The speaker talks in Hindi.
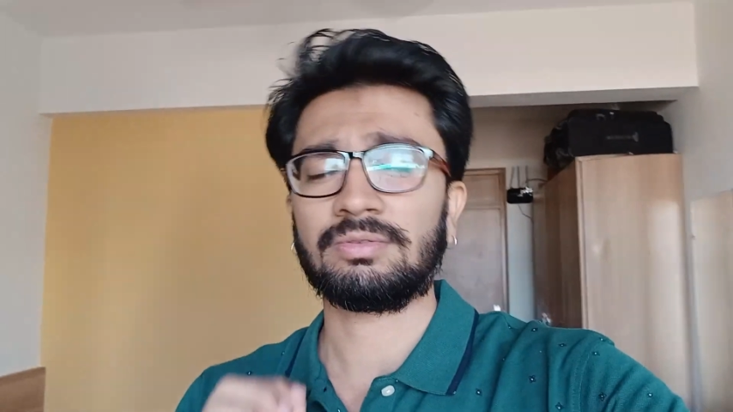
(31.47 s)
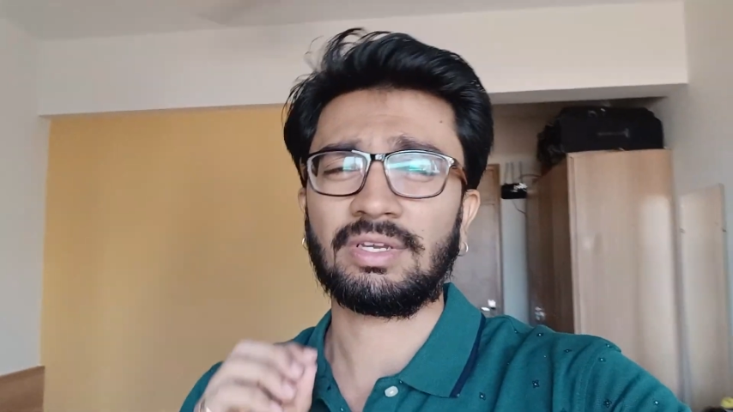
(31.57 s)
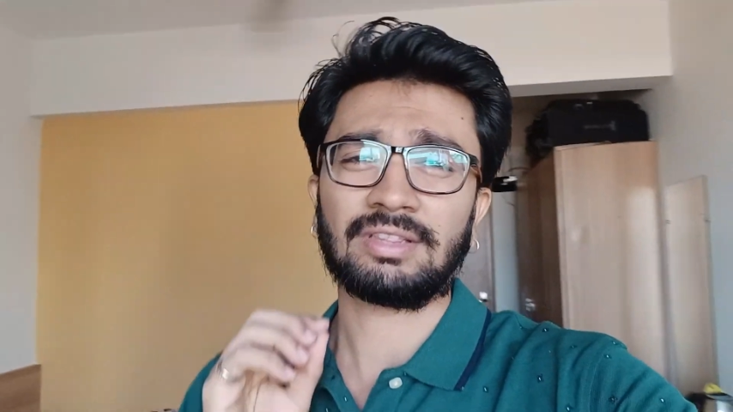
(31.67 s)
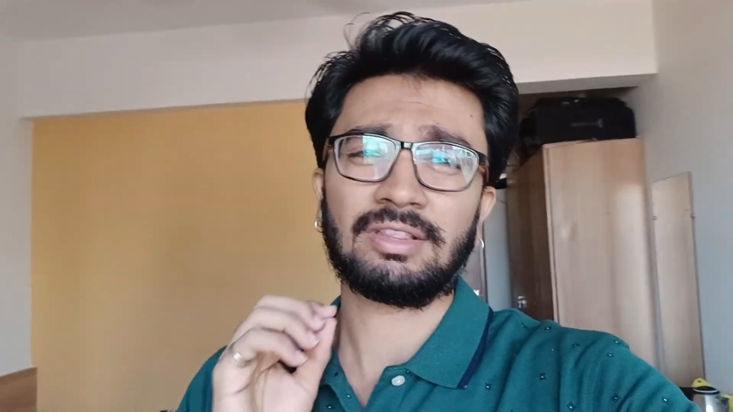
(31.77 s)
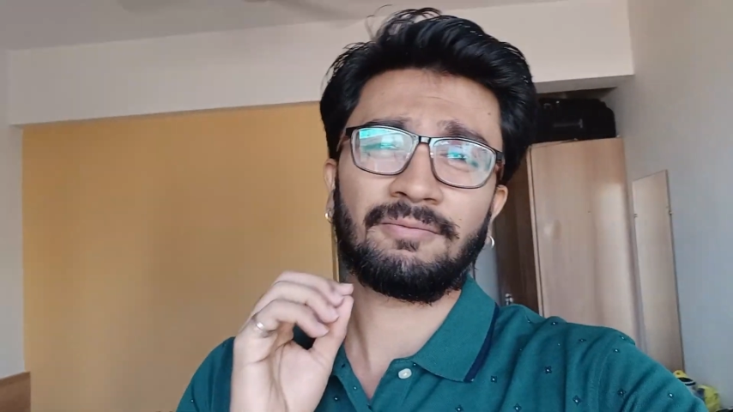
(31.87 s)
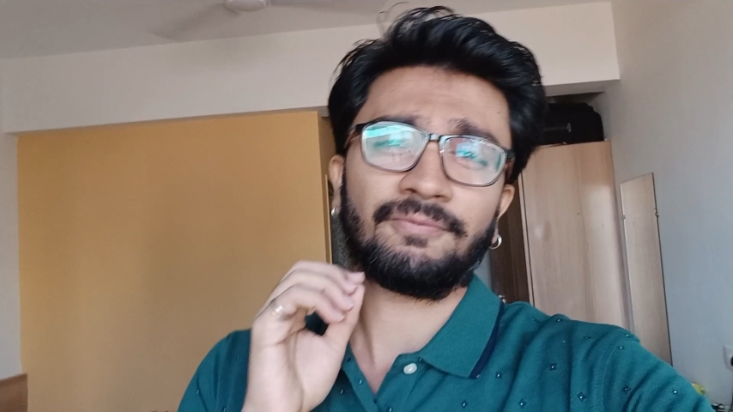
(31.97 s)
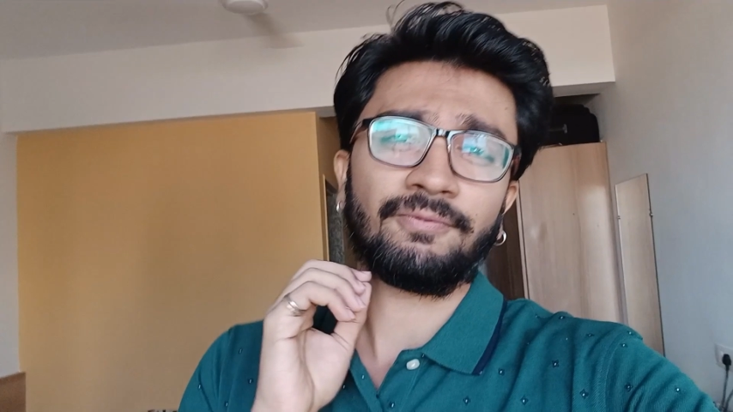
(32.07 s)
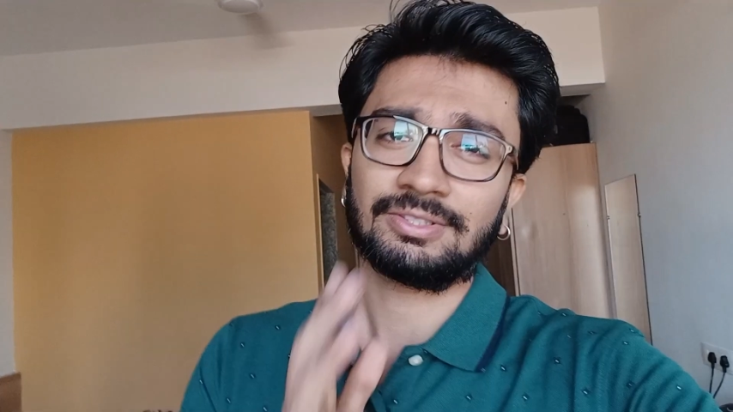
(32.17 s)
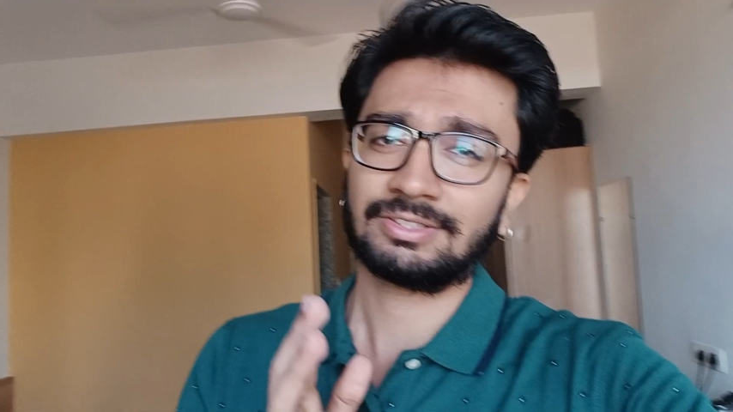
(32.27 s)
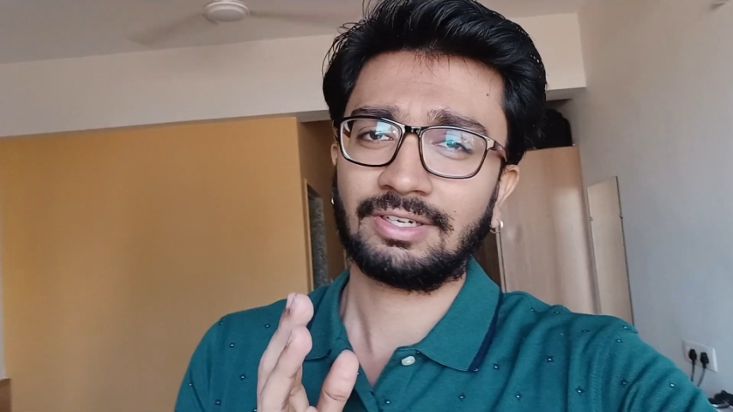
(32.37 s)
एकदम
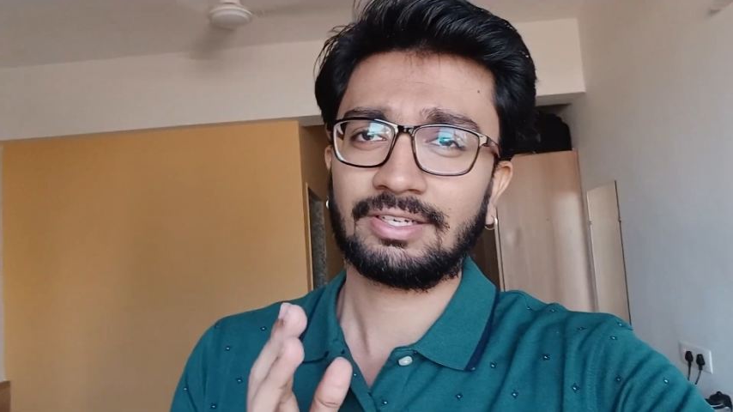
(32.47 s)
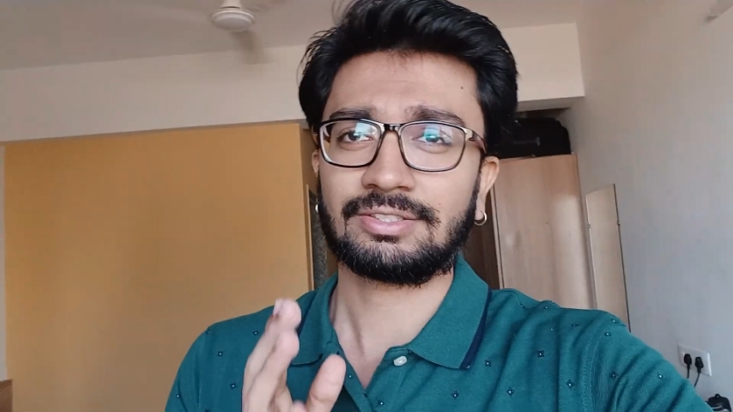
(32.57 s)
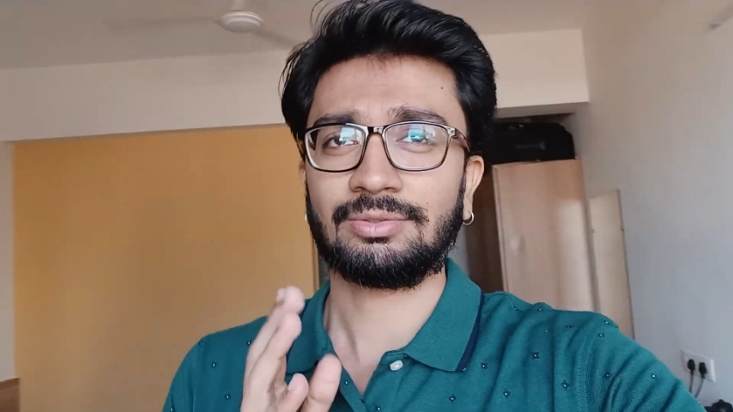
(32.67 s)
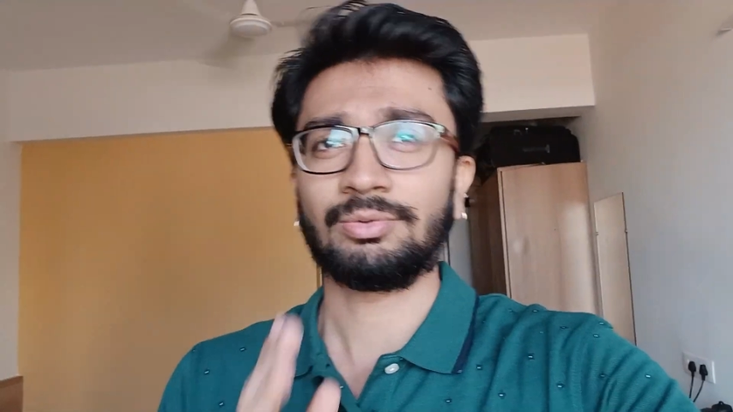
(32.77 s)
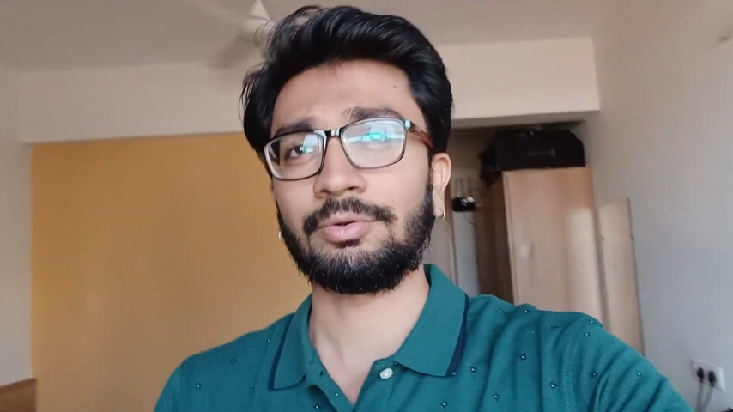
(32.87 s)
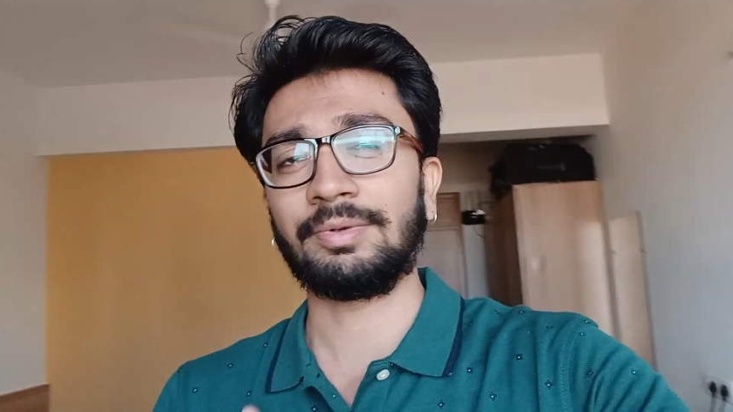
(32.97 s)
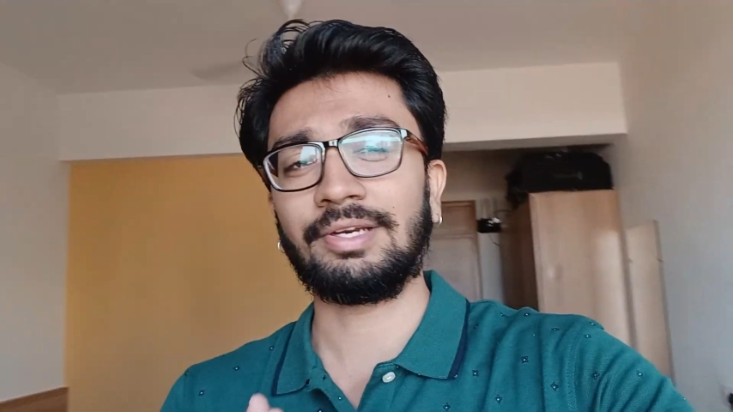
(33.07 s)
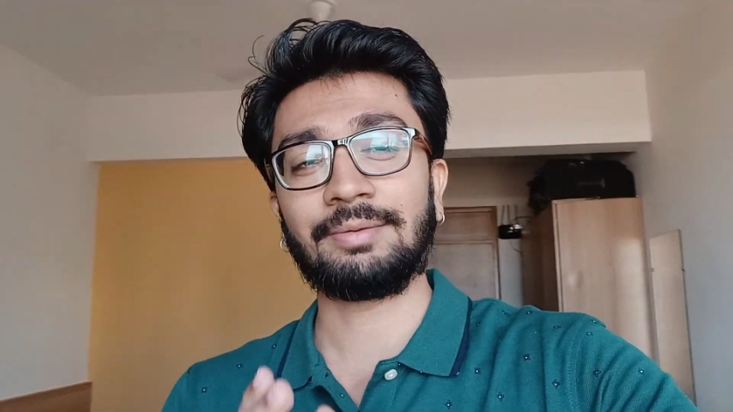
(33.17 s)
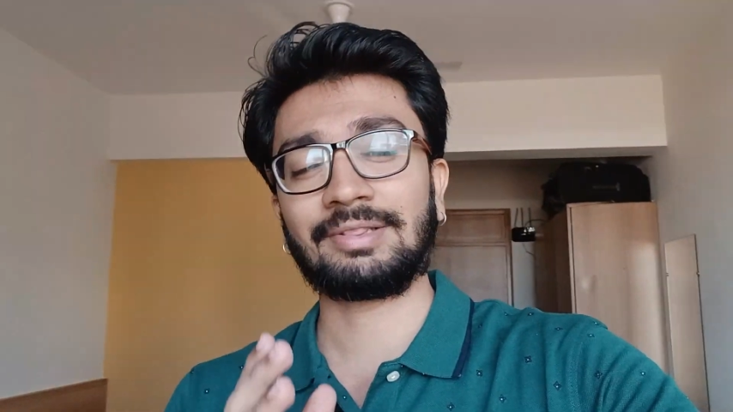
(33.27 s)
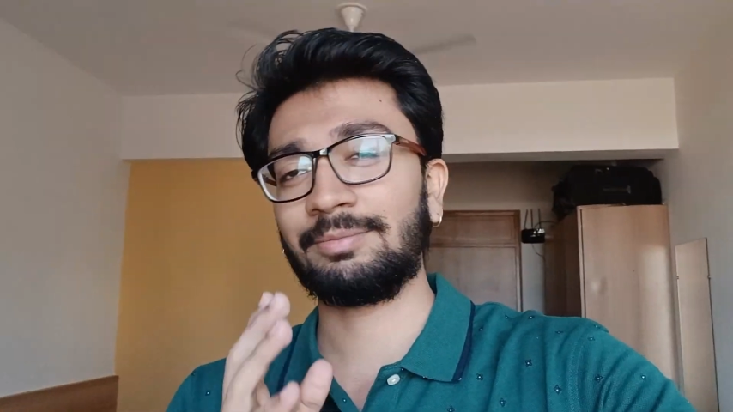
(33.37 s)
फर्स्ट क्लास ऊँग
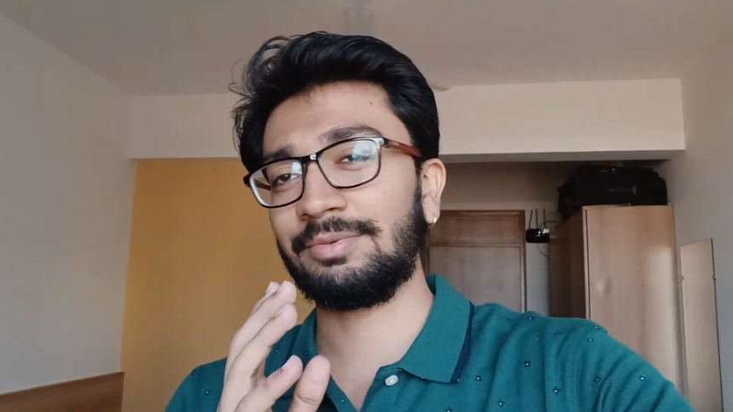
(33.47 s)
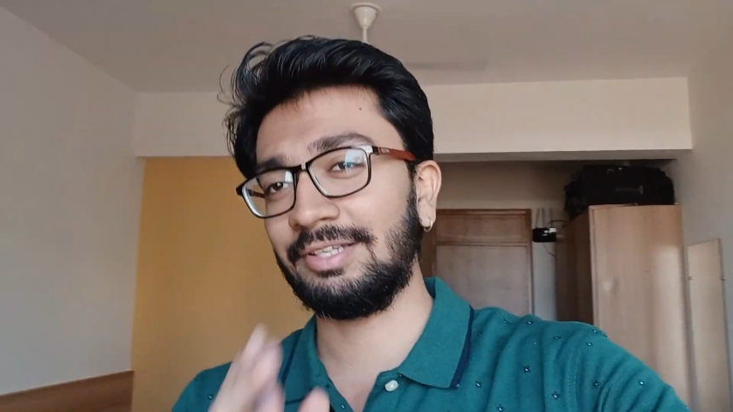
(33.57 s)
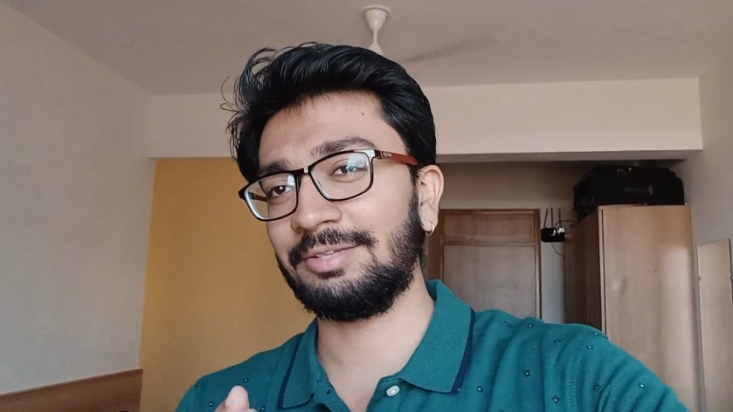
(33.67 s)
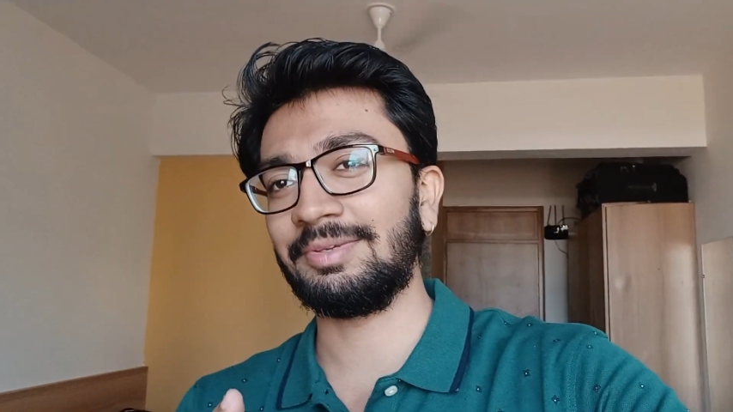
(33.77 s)
मिली है मतलब नींद